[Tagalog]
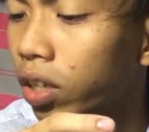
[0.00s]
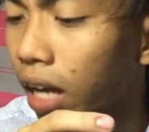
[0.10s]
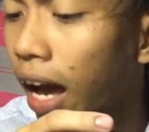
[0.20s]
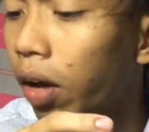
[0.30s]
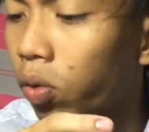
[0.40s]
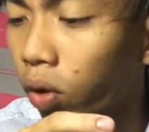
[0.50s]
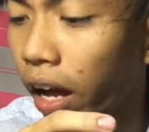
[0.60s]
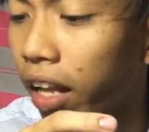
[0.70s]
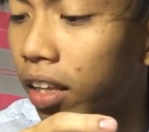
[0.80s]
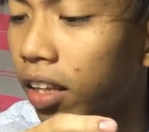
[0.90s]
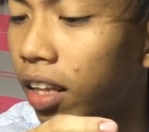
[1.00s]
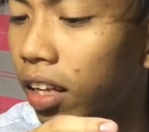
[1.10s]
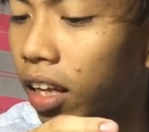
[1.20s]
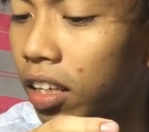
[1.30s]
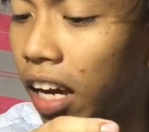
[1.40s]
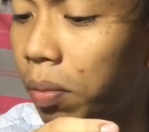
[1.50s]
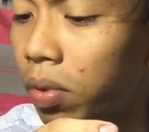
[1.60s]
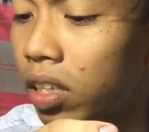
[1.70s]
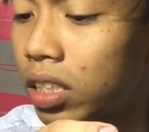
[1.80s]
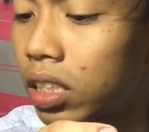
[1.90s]
Gakukan a
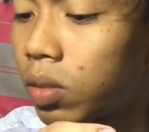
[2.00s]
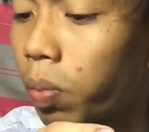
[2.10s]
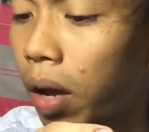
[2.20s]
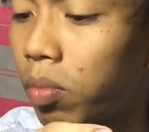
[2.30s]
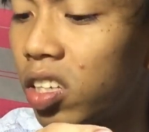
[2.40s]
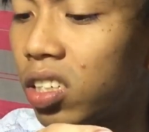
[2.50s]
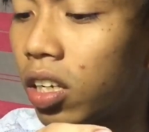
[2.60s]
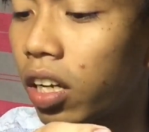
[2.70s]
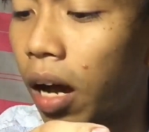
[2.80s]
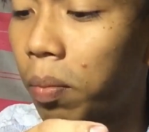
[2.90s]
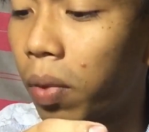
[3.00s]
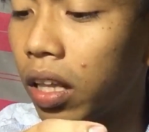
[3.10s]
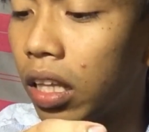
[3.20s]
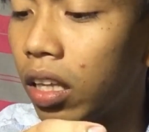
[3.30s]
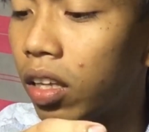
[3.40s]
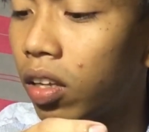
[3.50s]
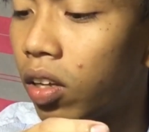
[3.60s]
Japanese publishing company